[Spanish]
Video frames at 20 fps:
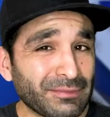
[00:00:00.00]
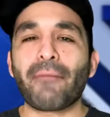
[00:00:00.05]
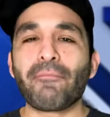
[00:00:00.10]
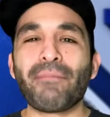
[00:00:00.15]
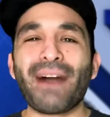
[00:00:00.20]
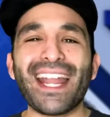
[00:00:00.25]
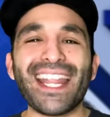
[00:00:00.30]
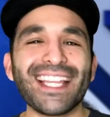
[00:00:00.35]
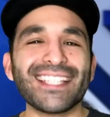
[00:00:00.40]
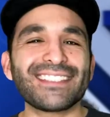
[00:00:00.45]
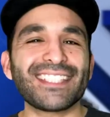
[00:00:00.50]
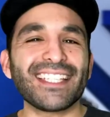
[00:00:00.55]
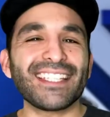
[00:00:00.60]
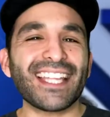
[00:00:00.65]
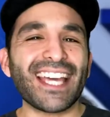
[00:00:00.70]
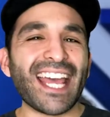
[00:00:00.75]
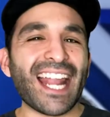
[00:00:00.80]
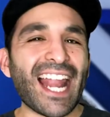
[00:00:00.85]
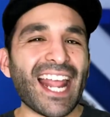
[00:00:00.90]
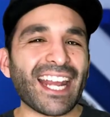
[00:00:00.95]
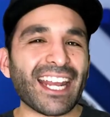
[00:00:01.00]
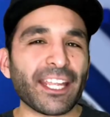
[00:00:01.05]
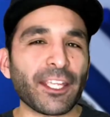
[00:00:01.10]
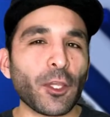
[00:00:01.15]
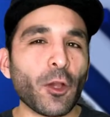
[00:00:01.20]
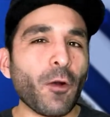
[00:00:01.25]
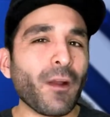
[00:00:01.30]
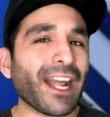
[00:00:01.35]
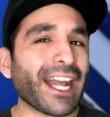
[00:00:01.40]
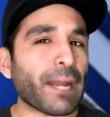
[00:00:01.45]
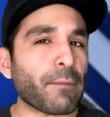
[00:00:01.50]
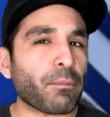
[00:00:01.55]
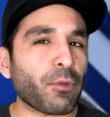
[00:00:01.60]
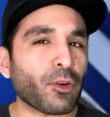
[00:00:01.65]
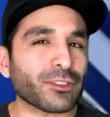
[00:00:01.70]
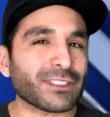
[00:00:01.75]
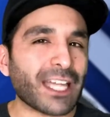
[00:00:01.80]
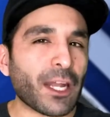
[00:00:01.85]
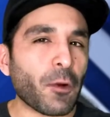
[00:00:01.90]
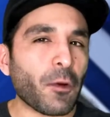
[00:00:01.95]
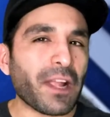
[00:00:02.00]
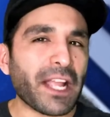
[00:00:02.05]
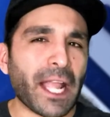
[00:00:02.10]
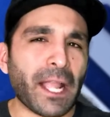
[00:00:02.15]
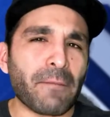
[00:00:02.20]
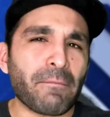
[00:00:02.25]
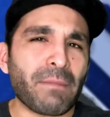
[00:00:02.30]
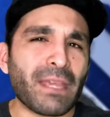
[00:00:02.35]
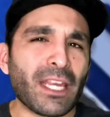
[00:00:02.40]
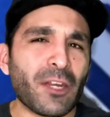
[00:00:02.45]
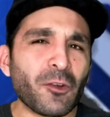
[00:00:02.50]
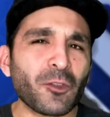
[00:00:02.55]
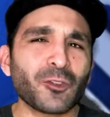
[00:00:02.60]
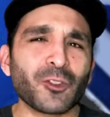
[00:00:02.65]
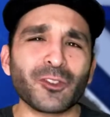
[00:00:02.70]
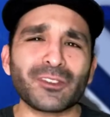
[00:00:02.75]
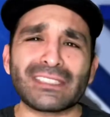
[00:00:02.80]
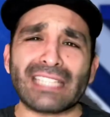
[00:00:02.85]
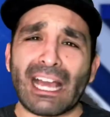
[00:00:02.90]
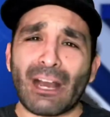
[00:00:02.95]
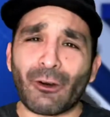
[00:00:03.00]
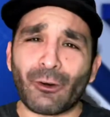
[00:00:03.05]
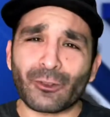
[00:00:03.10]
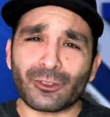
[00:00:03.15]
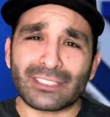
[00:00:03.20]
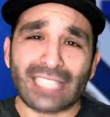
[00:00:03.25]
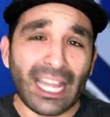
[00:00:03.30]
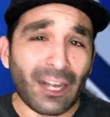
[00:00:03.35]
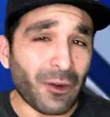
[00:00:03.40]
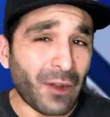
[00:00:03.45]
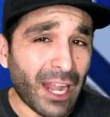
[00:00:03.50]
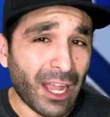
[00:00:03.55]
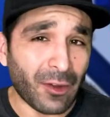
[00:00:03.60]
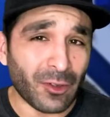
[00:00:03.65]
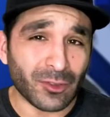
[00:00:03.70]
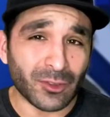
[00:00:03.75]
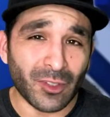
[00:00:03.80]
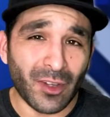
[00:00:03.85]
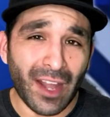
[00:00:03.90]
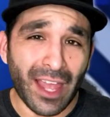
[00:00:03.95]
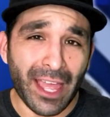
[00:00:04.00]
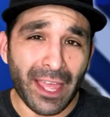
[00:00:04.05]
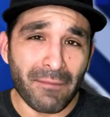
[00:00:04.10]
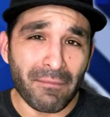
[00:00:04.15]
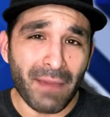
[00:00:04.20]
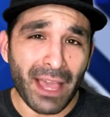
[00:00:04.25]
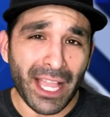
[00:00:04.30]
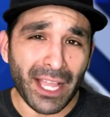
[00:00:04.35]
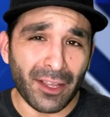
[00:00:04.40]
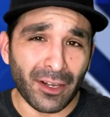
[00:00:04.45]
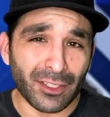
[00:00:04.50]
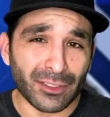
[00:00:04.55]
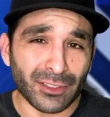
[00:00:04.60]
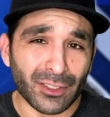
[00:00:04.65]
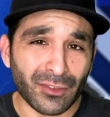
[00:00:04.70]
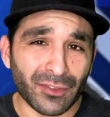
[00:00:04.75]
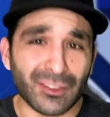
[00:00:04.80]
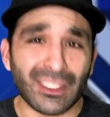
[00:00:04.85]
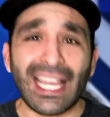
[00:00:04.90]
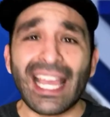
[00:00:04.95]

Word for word: Varias tiendas de la región reportaron que en minutos se agotaron las consolas de Microsoft.